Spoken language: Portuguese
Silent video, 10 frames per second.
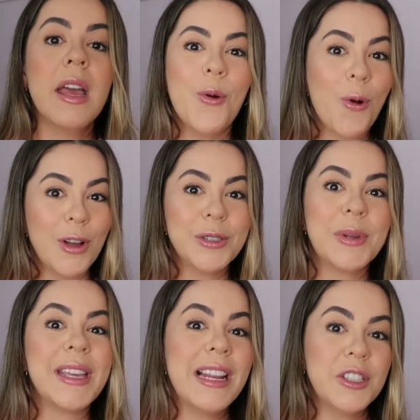O
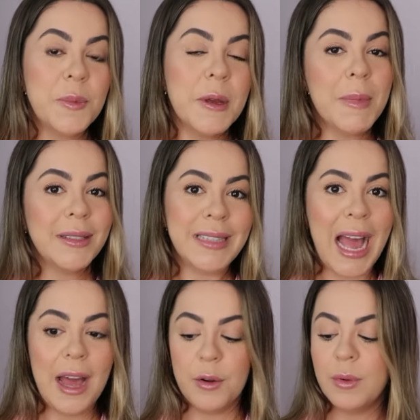código que eles me
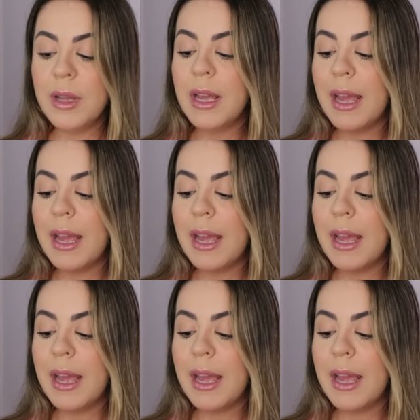mandaram